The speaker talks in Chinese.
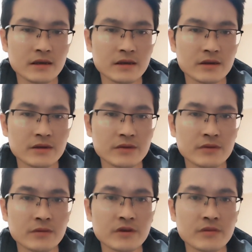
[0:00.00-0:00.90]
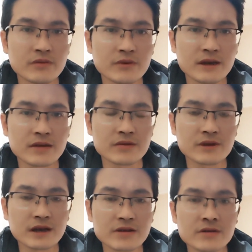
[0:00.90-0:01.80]
嗯，我们要不断的，
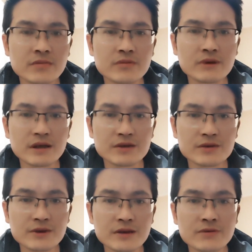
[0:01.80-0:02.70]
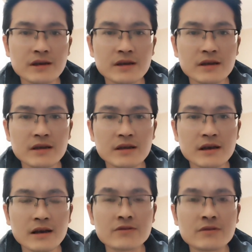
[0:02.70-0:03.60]
还是要不断去宣传，
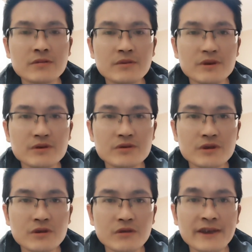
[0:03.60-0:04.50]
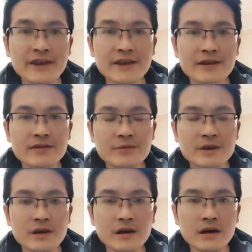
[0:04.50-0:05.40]
还是我们没有做到位，说
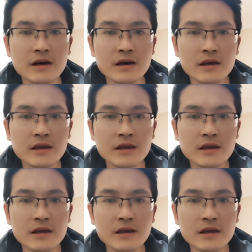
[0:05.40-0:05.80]
明啊，